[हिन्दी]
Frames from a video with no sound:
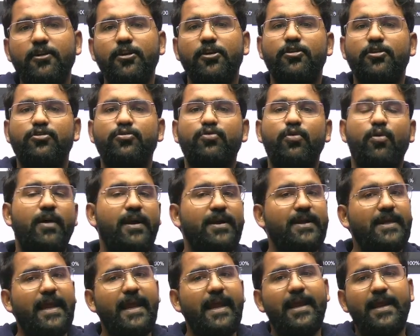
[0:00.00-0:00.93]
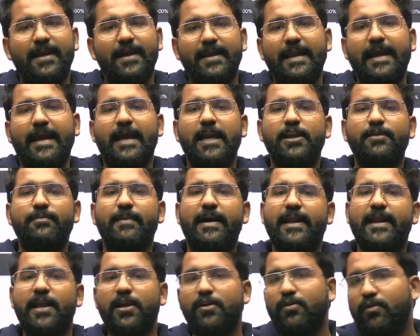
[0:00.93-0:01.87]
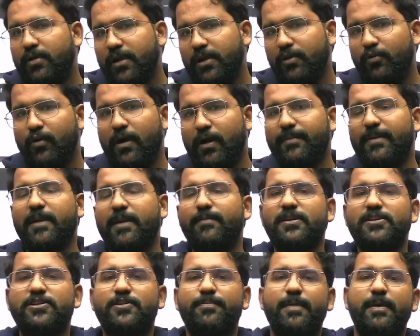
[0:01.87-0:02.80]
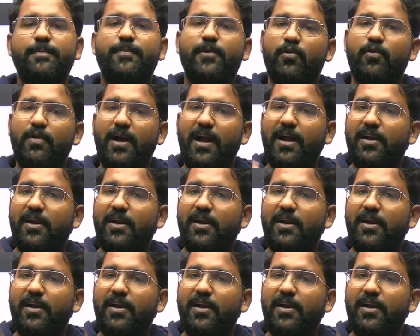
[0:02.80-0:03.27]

दो घंटे नेगेटिव मार्किंग होगी ओ बेस्ड पेपर होगा